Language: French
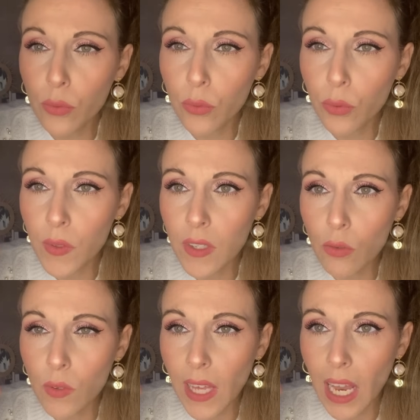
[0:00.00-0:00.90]
donc c'est
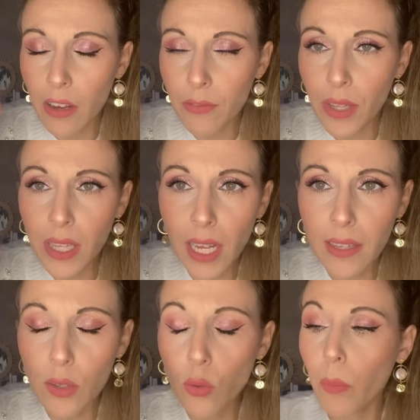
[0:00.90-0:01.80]
jusqu'à la fin de
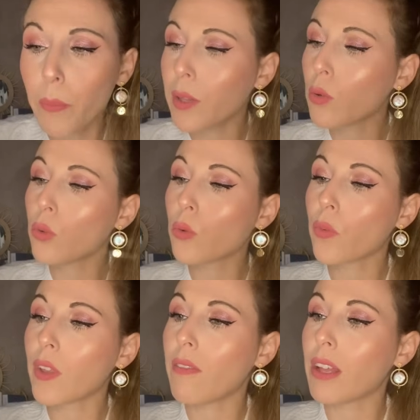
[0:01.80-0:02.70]
l'année, donc pas trop de
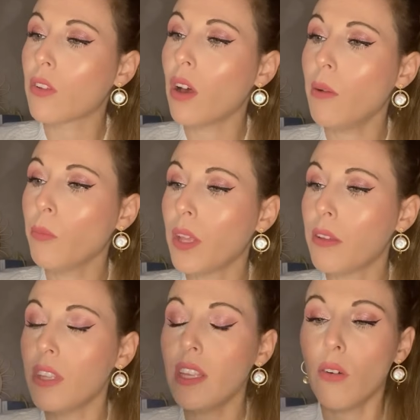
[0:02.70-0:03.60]
conservateurs à mon
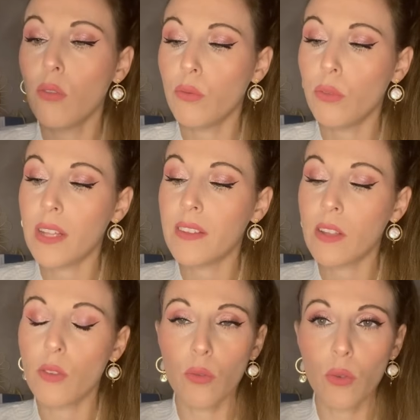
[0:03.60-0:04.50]
avis, hein, vu la
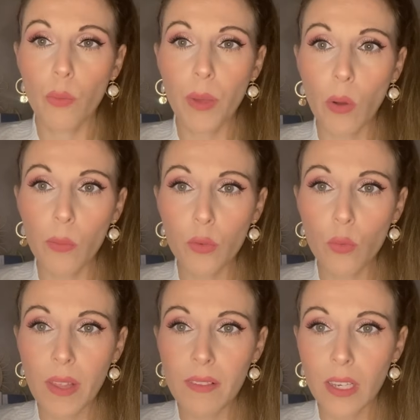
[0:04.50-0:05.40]
date de
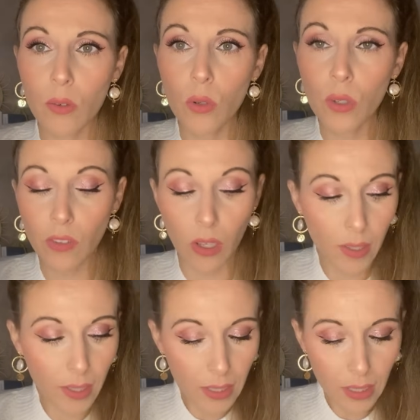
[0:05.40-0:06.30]
péremption assez courte.
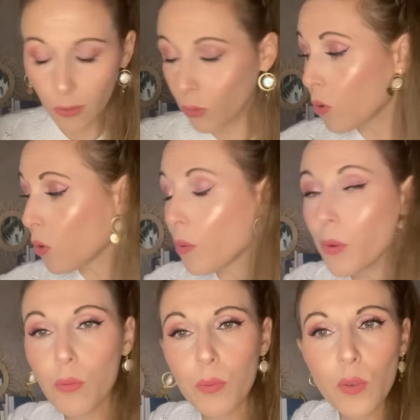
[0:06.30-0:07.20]
Donc on
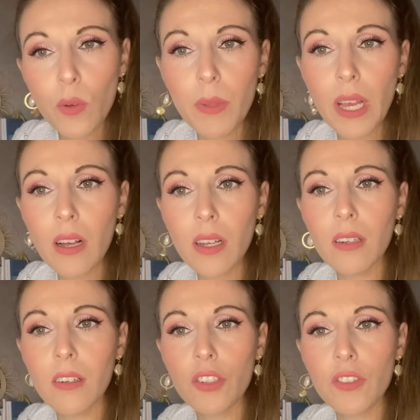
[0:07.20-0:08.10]
commence plutôt bien,
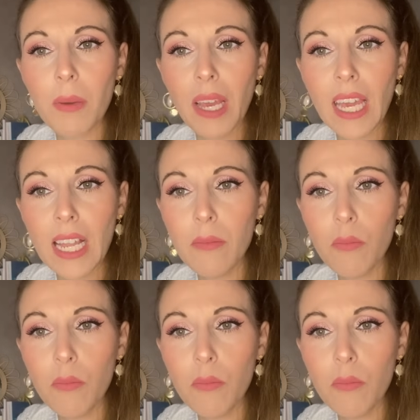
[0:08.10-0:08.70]
euh, je vais me régaler